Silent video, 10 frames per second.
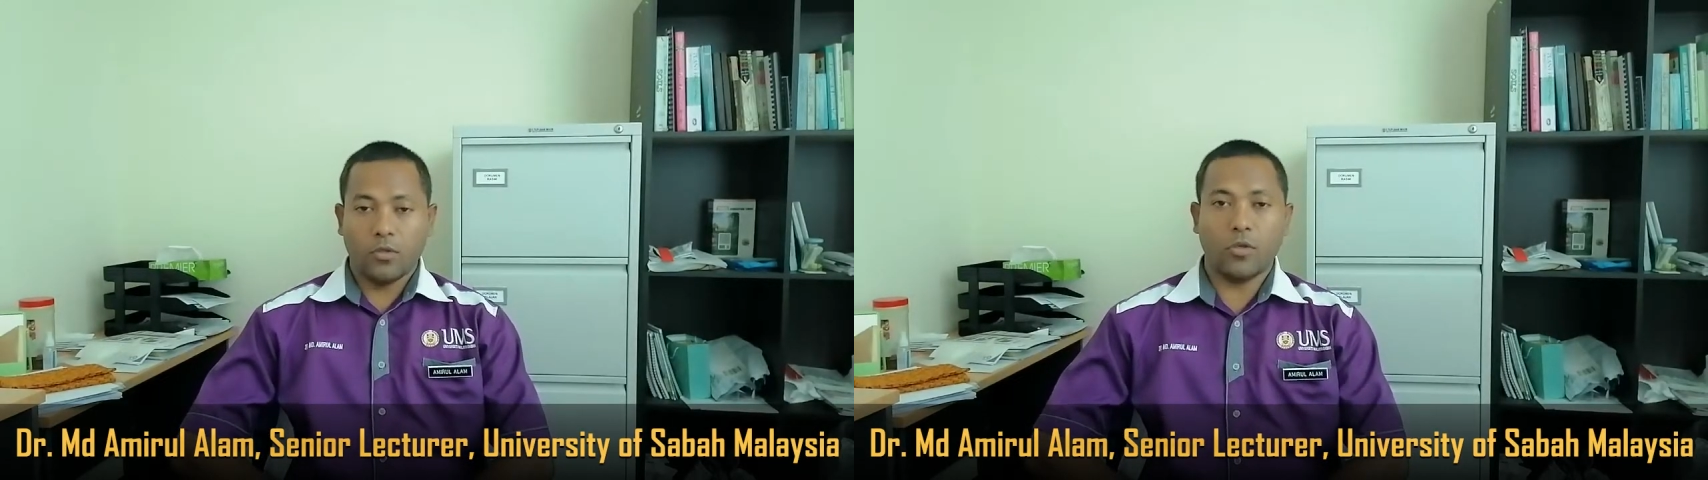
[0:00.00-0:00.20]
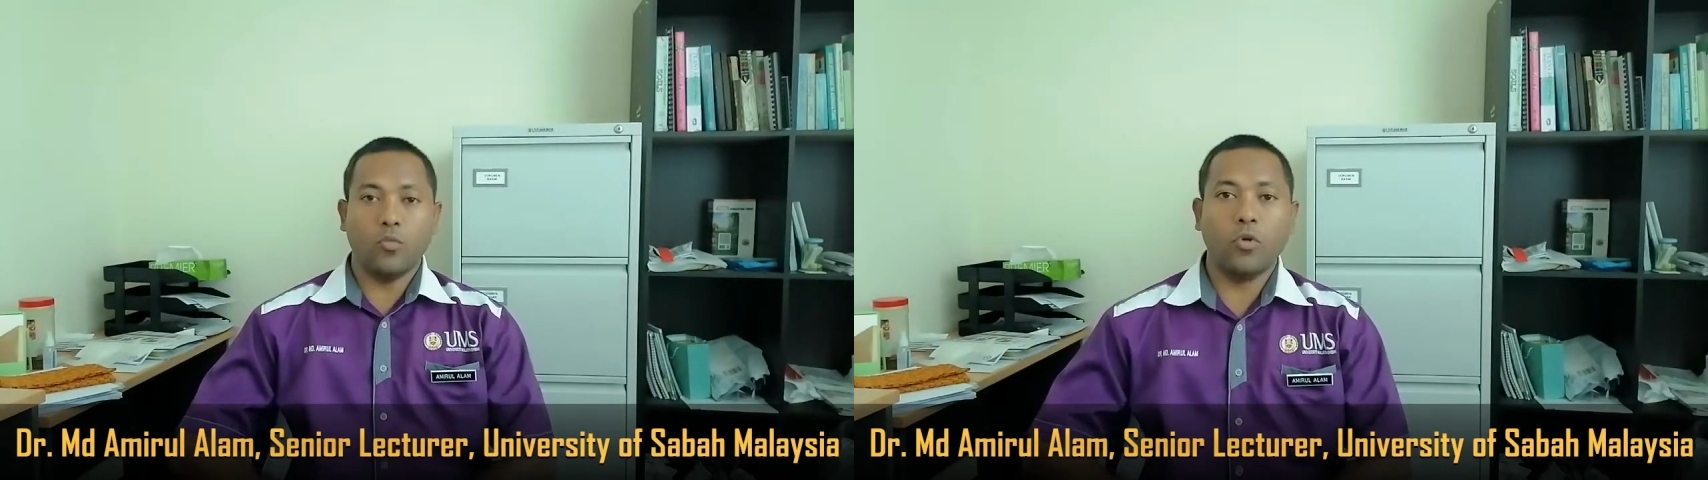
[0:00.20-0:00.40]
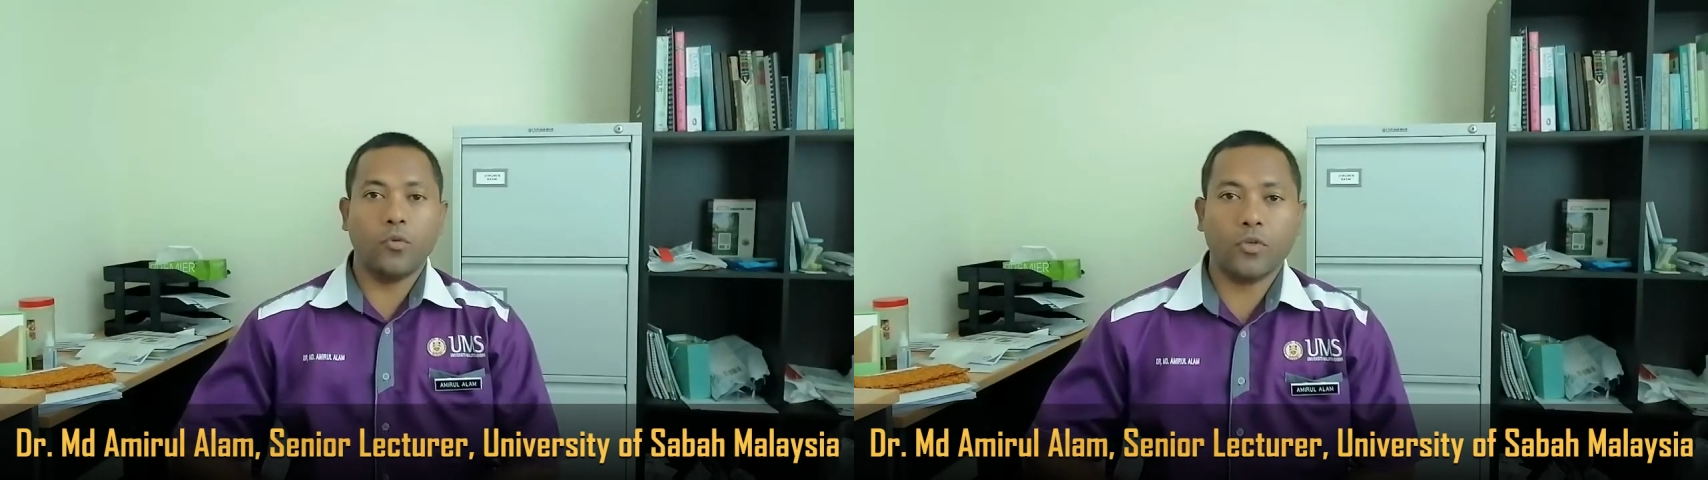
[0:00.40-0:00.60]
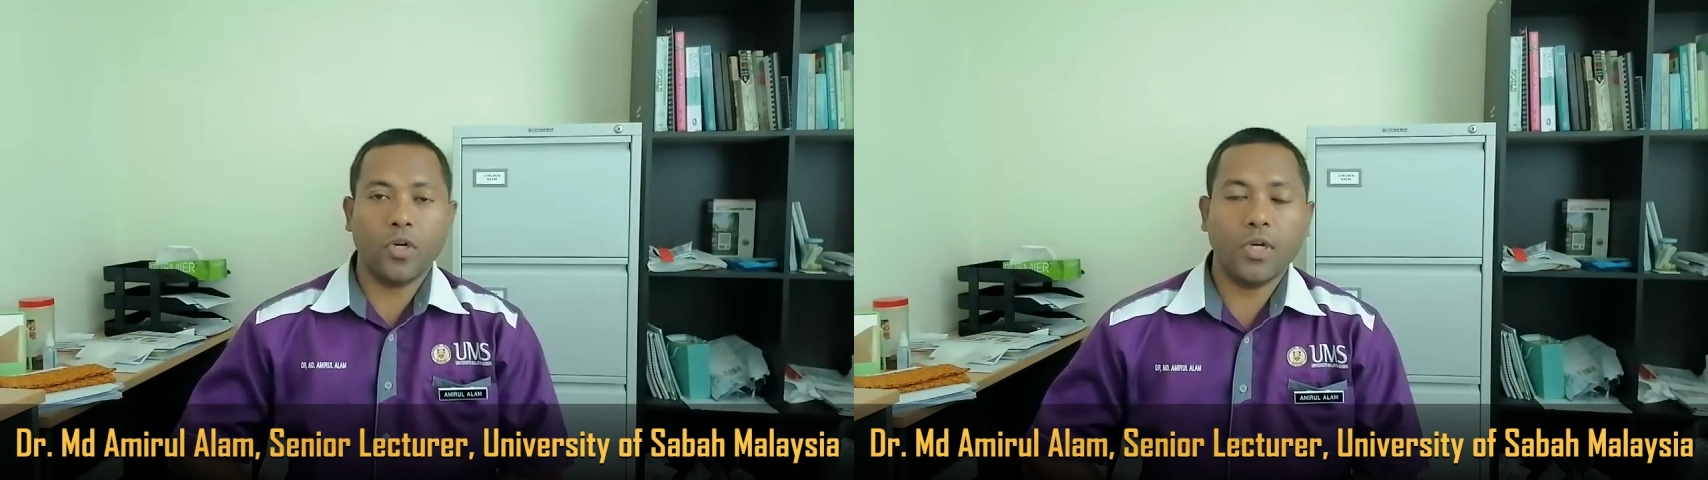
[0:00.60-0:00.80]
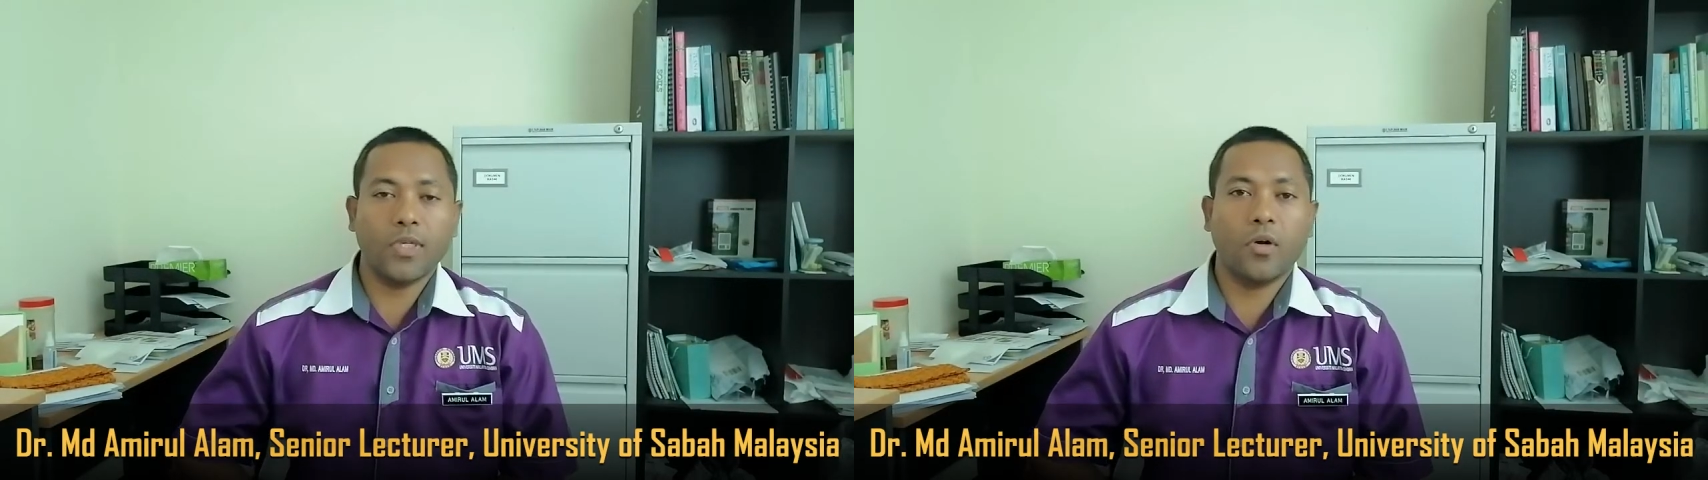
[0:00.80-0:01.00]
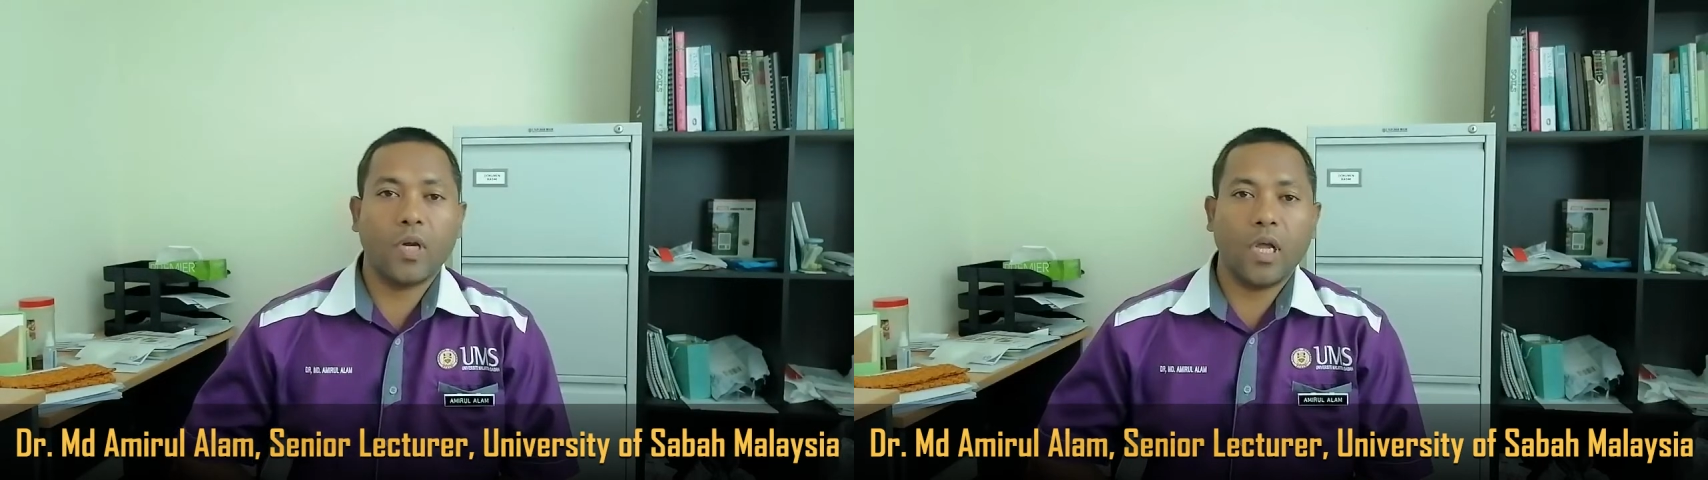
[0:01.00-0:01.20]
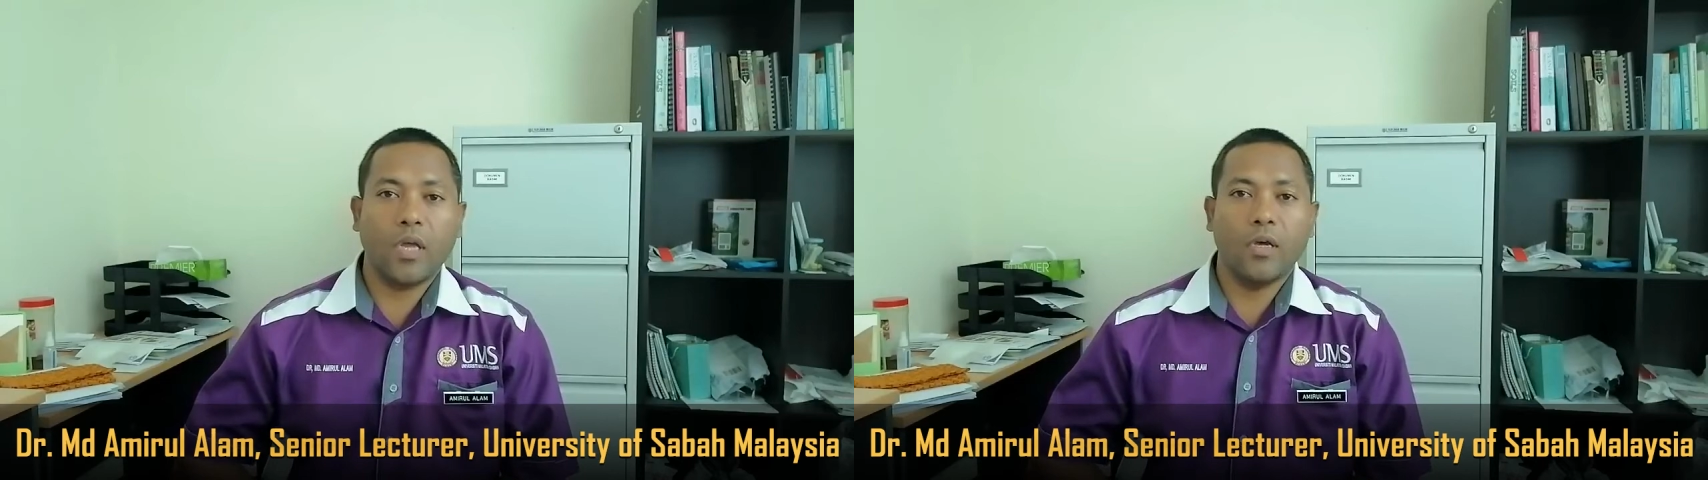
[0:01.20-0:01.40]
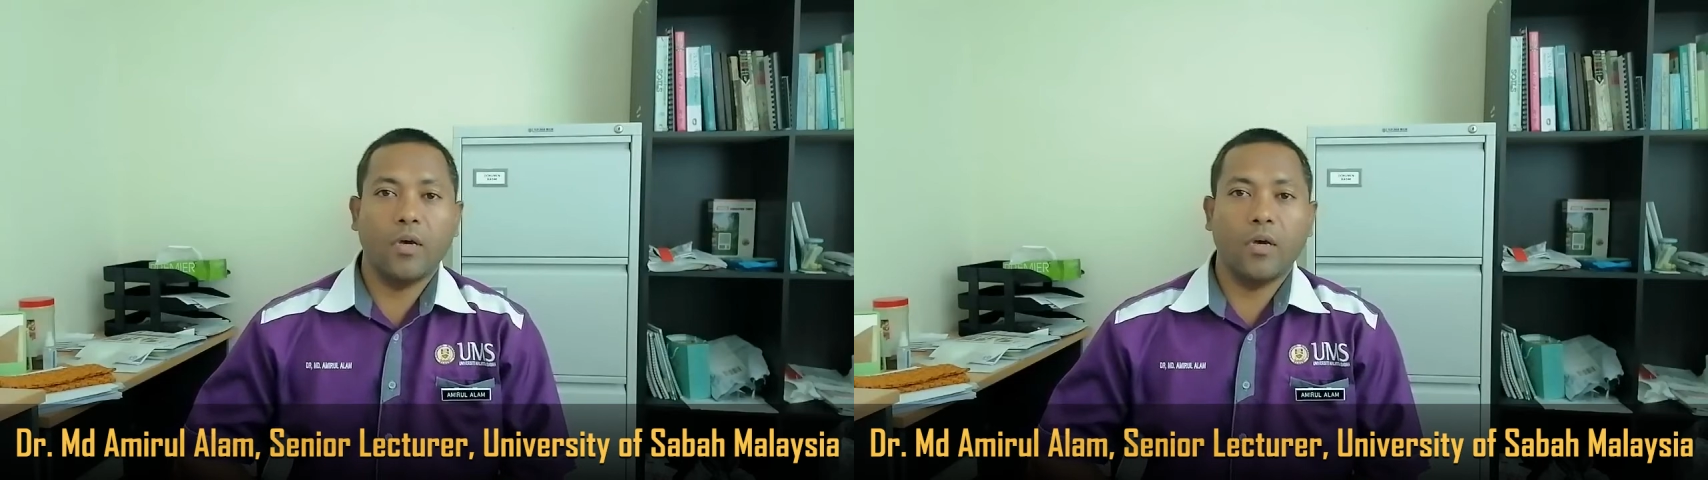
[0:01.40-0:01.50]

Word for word: সো মূল প্রসঙ্গে যাওয়ার আগে